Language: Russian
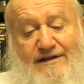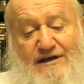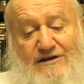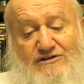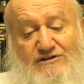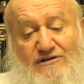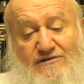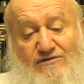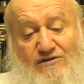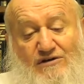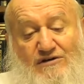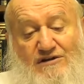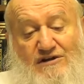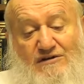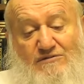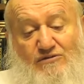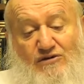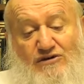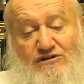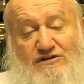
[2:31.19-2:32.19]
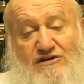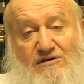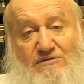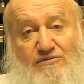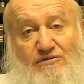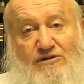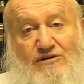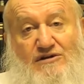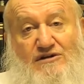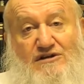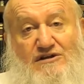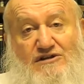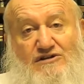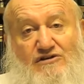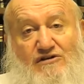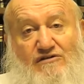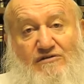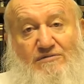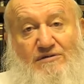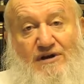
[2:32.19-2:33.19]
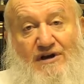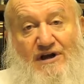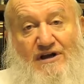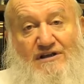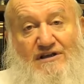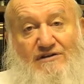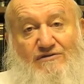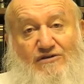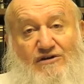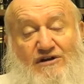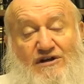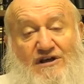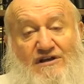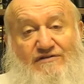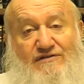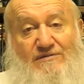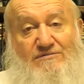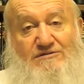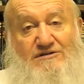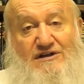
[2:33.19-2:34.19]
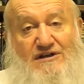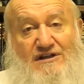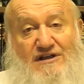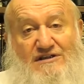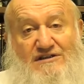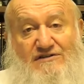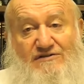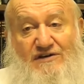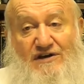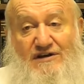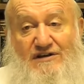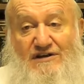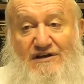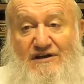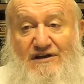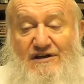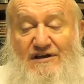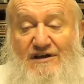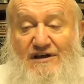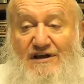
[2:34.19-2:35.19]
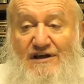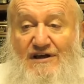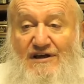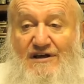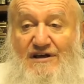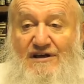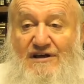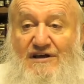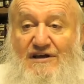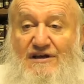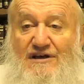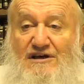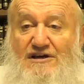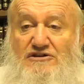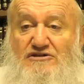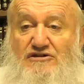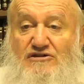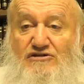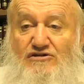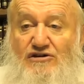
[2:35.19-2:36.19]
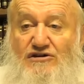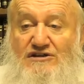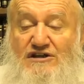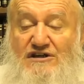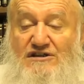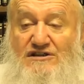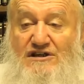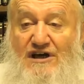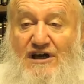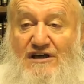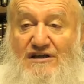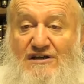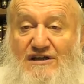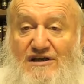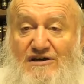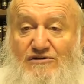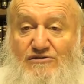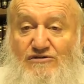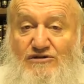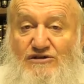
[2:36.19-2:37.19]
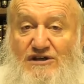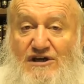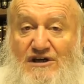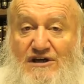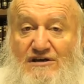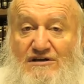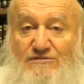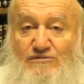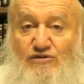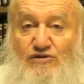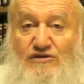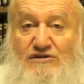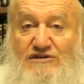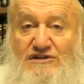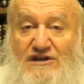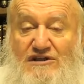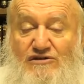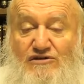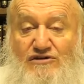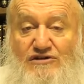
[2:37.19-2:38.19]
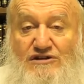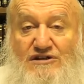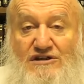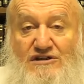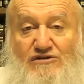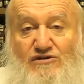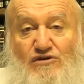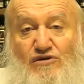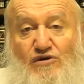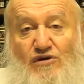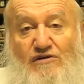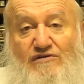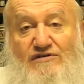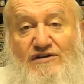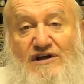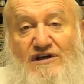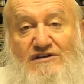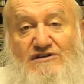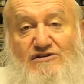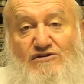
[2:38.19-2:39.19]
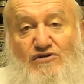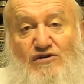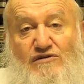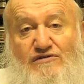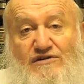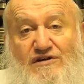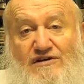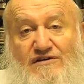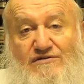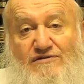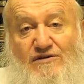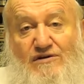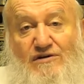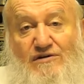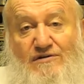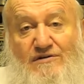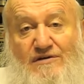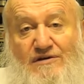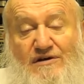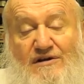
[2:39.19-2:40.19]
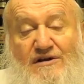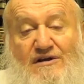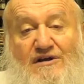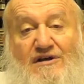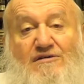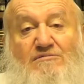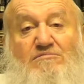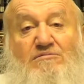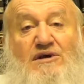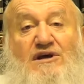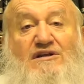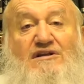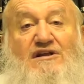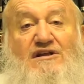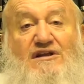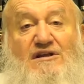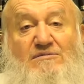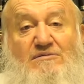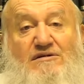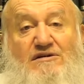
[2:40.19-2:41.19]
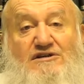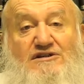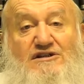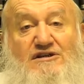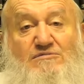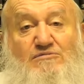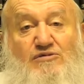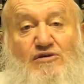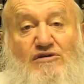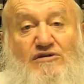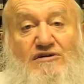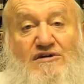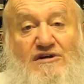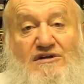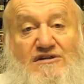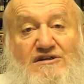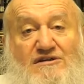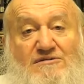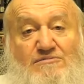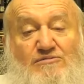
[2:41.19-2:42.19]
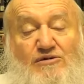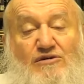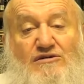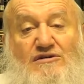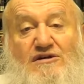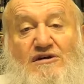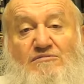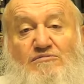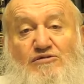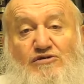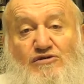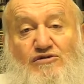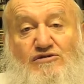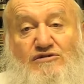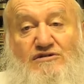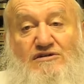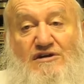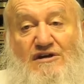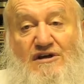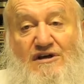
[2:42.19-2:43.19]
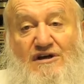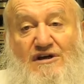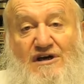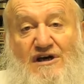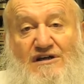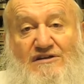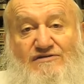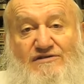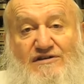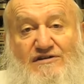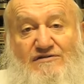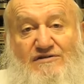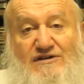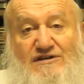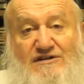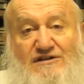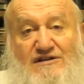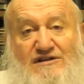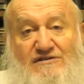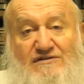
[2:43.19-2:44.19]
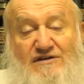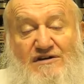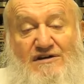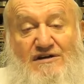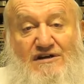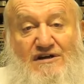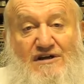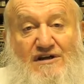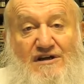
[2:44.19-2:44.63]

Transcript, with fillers: Так что вот не может ребенок ничего выбирать, его нет вообще на свете. Еще до зачатия уже будет заложены духовные основы его методами щепотка, щепотка плюс от Всевышнего.